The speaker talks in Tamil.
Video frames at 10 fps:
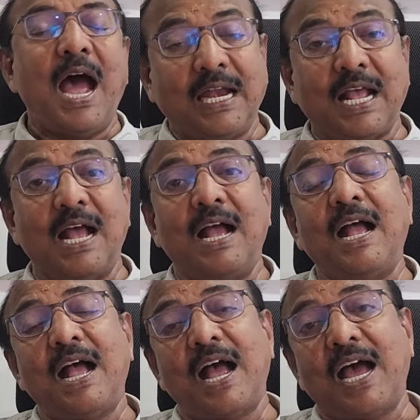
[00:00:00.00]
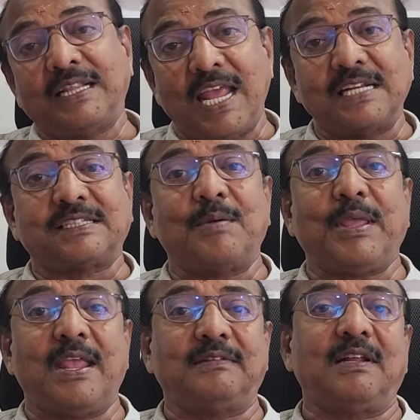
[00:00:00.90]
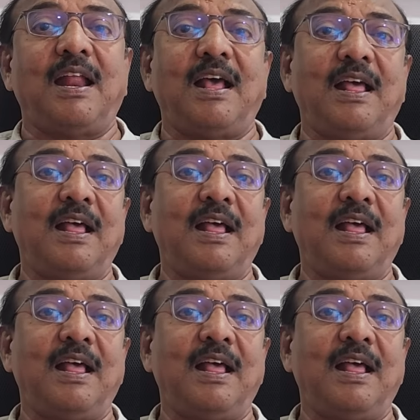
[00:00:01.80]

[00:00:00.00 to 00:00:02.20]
ஆனால் அதே சமயத்தில்